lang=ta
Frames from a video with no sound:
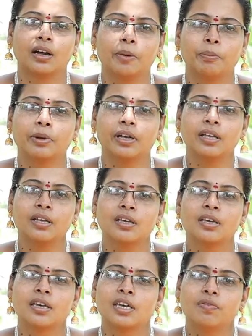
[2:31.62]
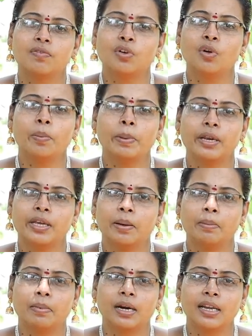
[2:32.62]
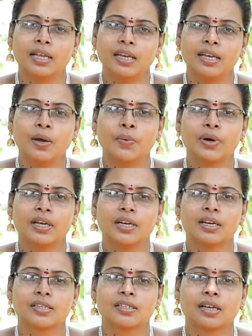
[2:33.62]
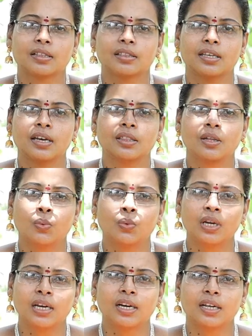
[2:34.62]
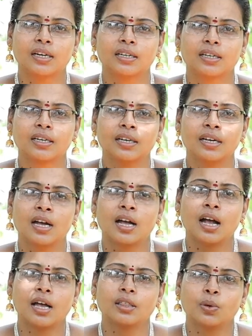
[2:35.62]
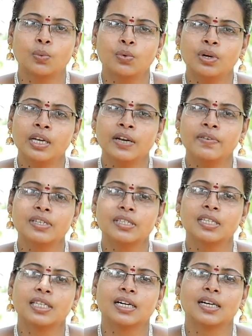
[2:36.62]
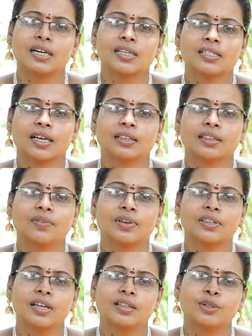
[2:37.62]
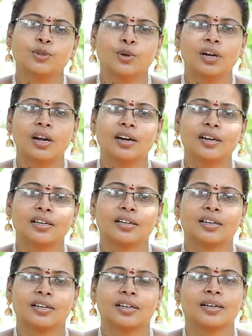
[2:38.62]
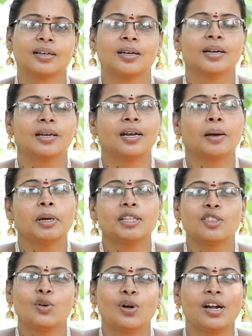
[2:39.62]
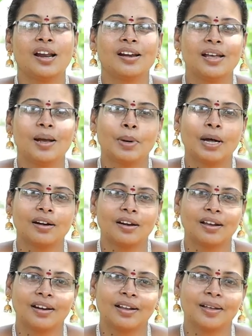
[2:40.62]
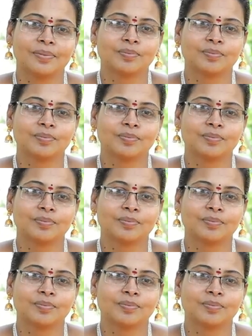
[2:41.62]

அப்போ இவ்வளோ பெரிய மலையே உடைக்கிற சக்தி அந்த உளியில் இருக்குது அந்த உளியை வச்சு தட்டுற சக்தி வந்து அந்த தொழிலாளிக்கு இருக்குது நம்ம அந்த தொழிலாளியாக மாறினா என்ன